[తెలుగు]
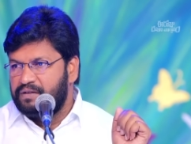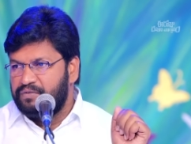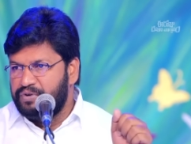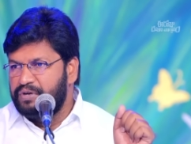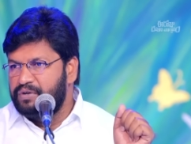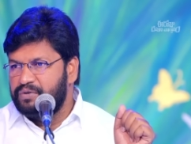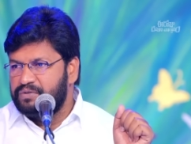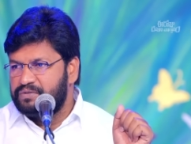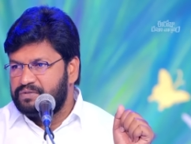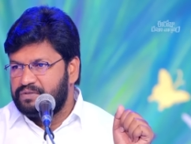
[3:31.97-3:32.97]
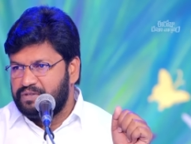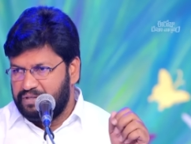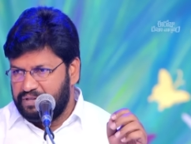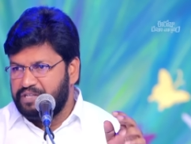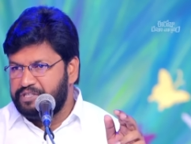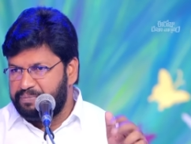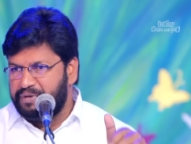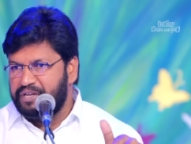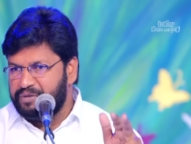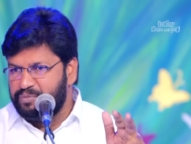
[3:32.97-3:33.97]
వీళ్ళు నేను
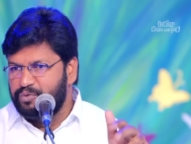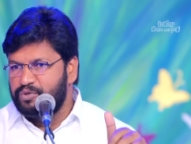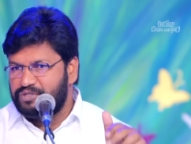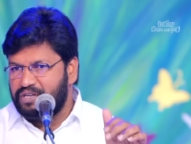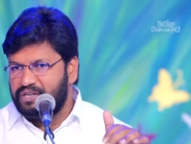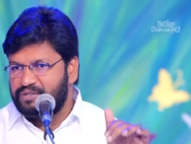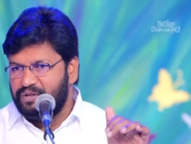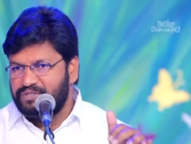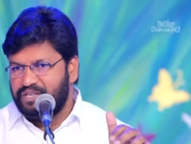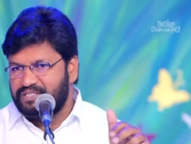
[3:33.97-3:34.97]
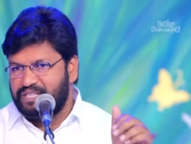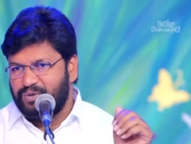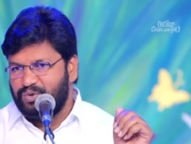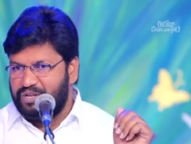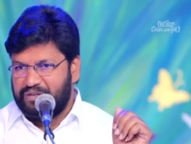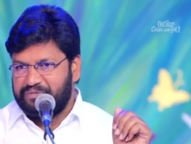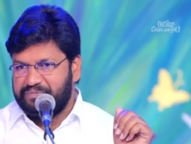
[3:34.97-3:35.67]
చెప్పిన ఈ మూడు సంగతులు చేస్తూ ఉన్నారు